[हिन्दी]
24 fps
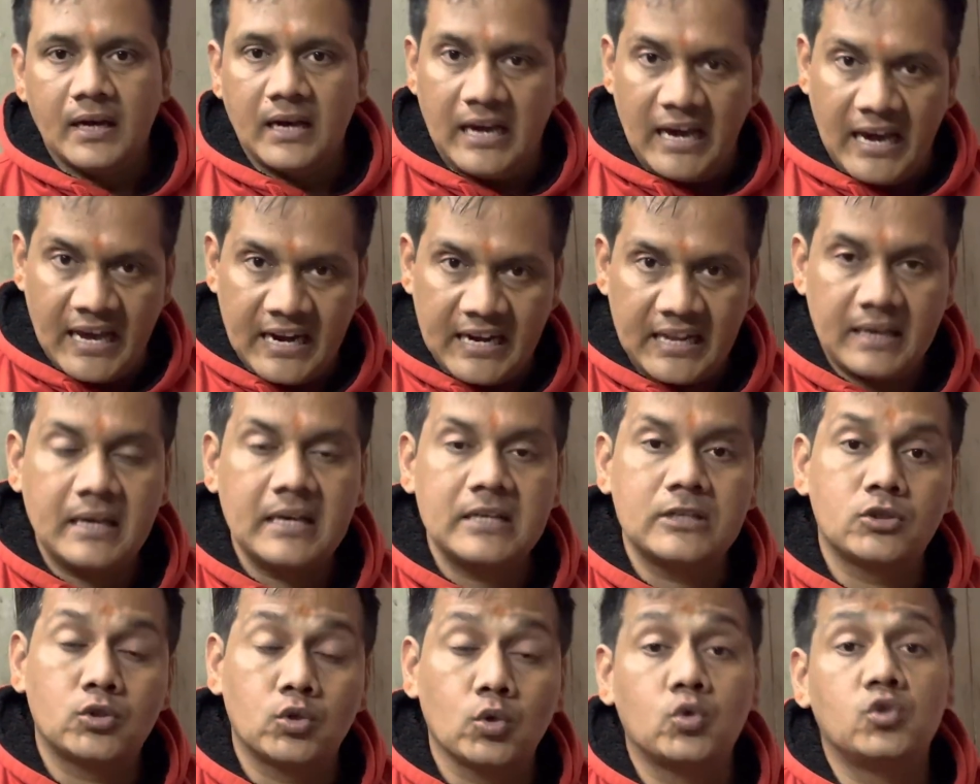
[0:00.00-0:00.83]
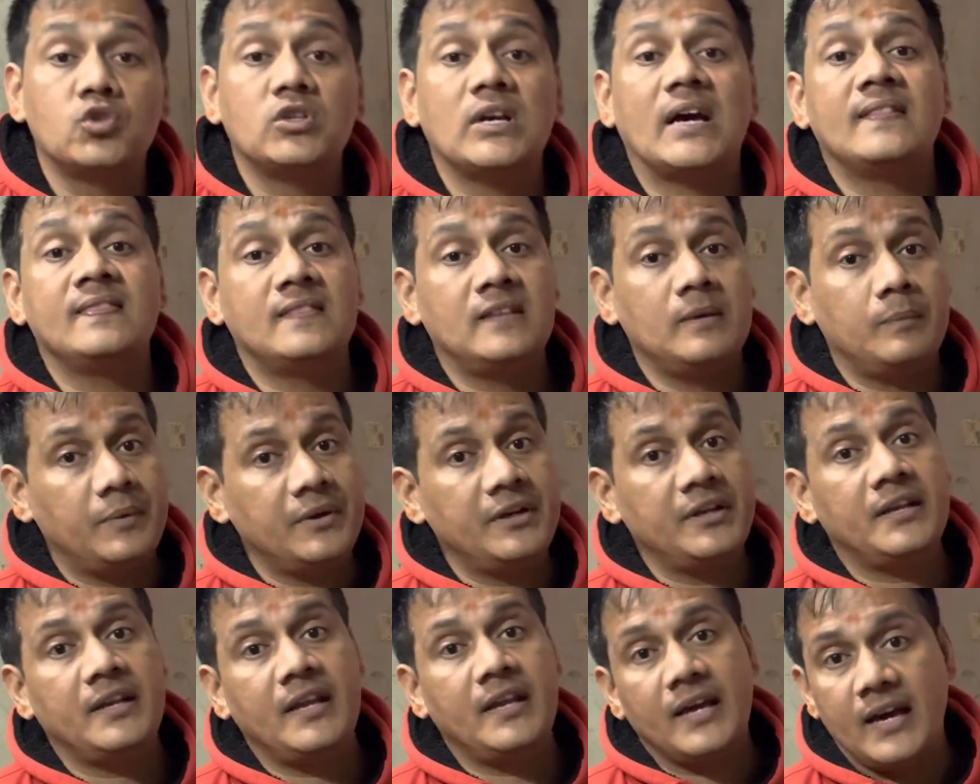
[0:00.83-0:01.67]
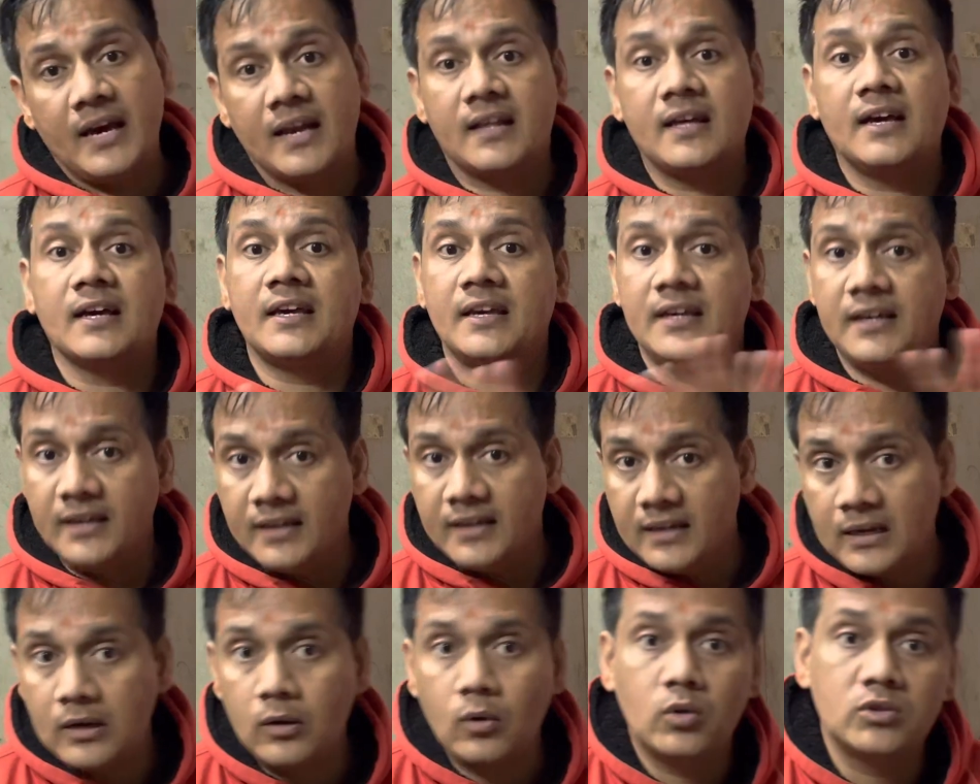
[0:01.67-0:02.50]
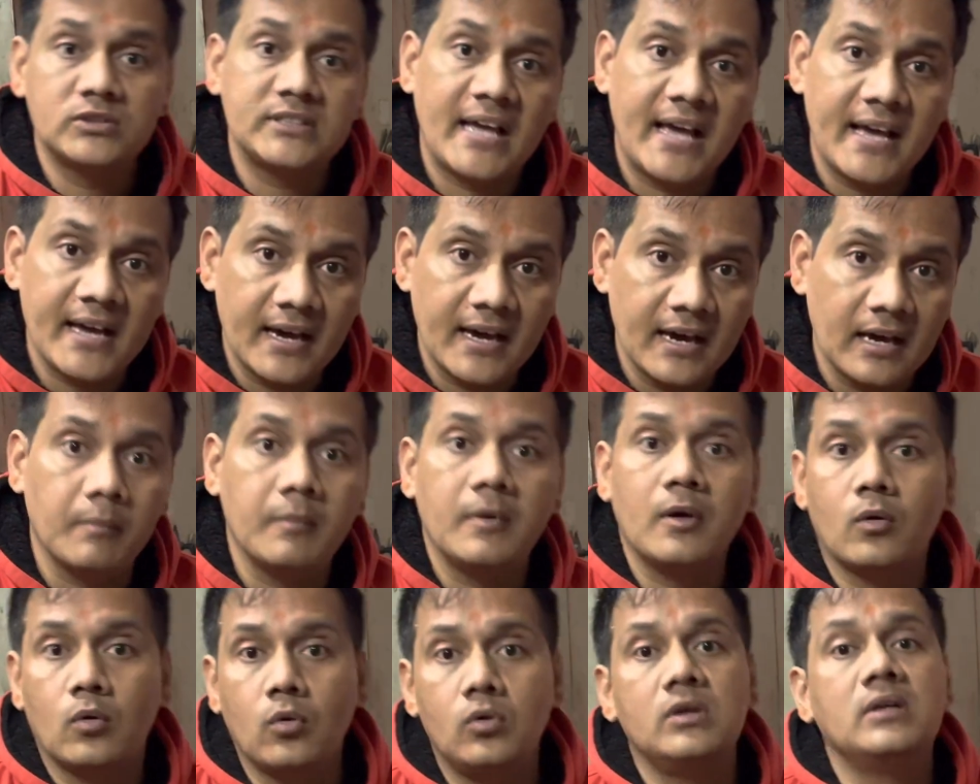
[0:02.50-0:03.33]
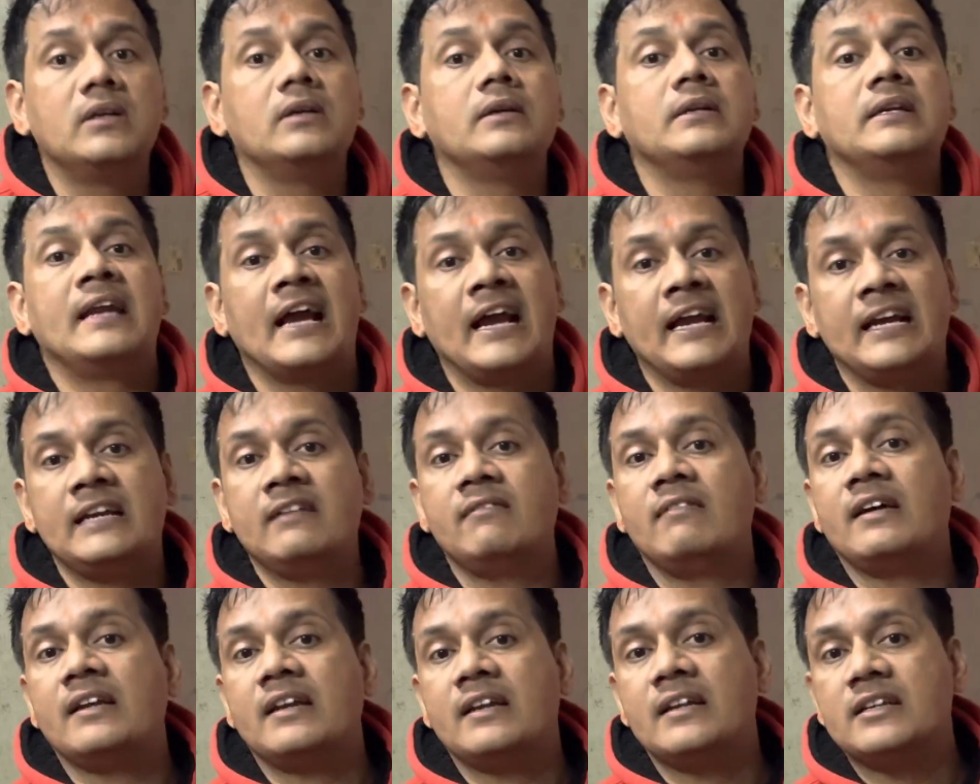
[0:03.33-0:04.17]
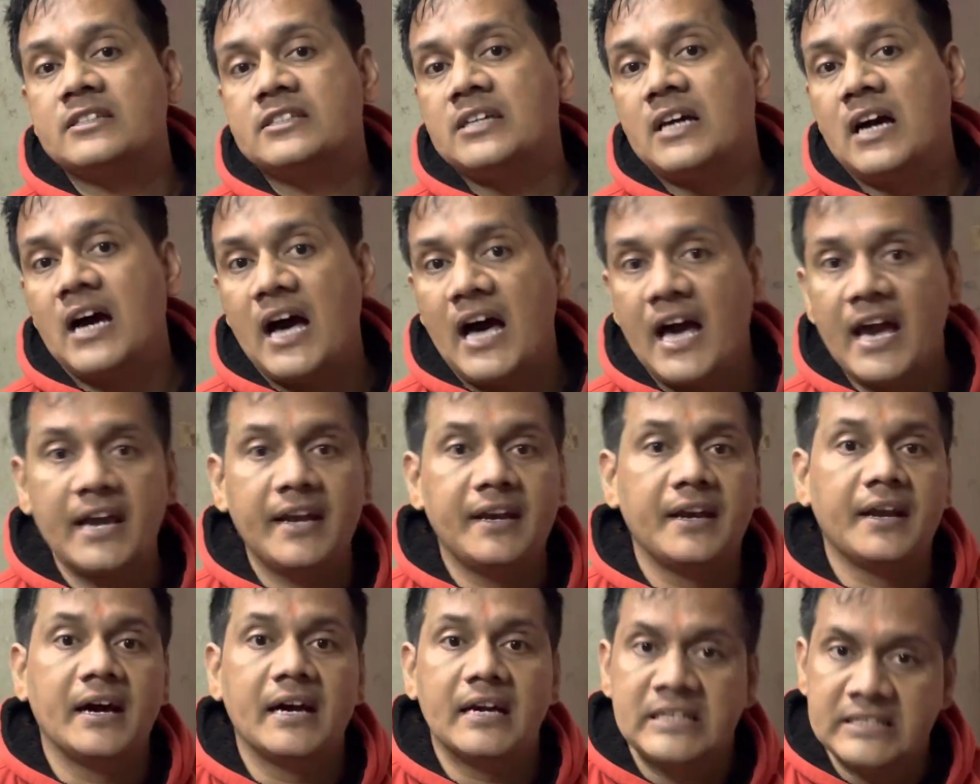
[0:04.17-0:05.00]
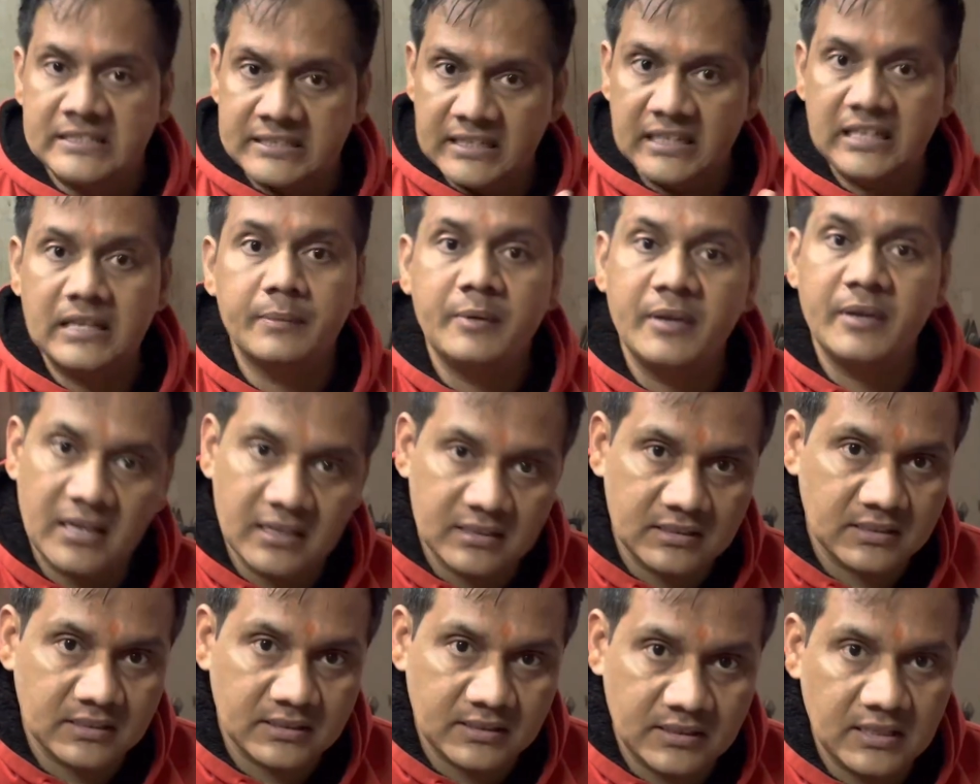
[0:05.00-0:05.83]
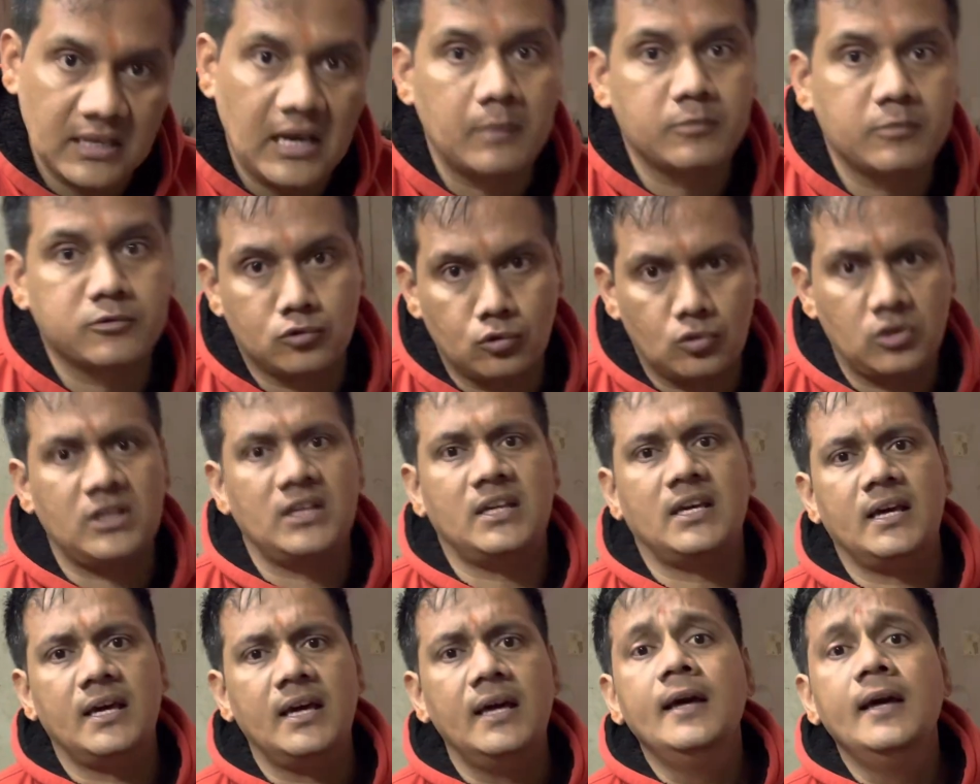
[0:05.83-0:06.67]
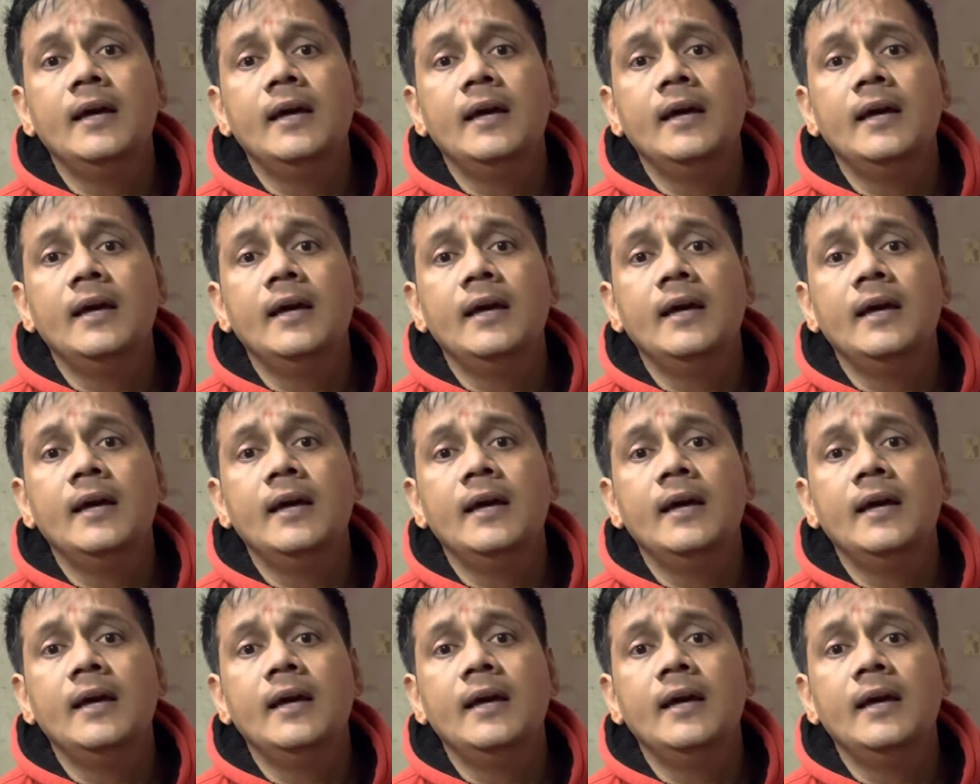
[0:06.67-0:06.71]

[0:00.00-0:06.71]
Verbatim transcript: घर के सुख शांति बने रहे घर का कीलन हो जाए घर में कोई नेगेटिव एनर्जी आए ना इसलिए भी कर सकते हैं आप सुखी हैं